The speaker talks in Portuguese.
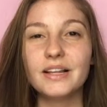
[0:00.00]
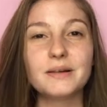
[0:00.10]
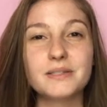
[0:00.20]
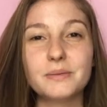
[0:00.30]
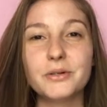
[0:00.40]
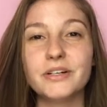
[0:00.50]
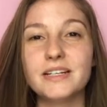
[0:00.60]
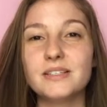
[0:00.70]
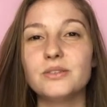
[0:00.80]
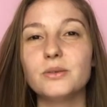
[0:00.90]
Olá, meus
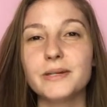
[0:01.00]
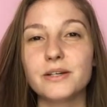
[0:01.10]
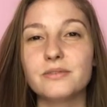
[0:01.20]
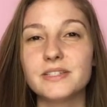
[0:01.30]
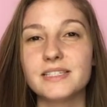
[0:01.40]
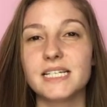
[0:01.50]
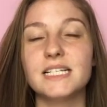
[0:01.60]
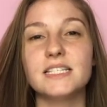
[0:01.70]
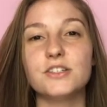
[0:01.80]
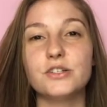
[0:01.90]
amores, tudo bem com
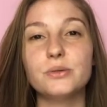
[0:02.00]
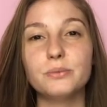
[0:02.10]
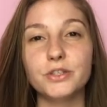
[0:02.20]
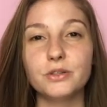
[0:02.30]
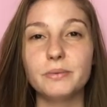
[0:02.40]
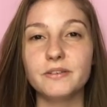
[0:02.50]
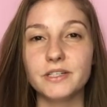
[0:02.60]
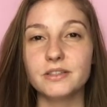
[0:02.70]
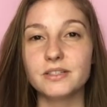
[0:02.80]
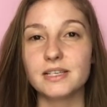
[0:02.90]
vocês? Sejam muito
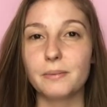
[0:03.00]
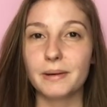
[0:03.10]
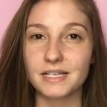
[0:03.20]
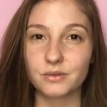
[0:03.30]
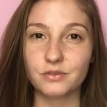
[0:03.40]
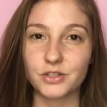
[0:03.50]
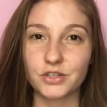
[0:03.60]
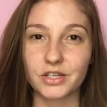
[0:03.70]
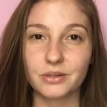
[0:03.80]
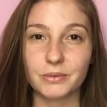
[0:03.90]
bem-vindos a mais um
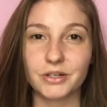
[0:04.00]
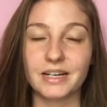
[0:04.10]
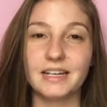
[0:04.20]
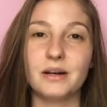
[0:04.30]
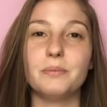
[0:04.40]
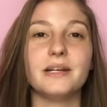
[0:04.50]
vídeo aqui no meu canal.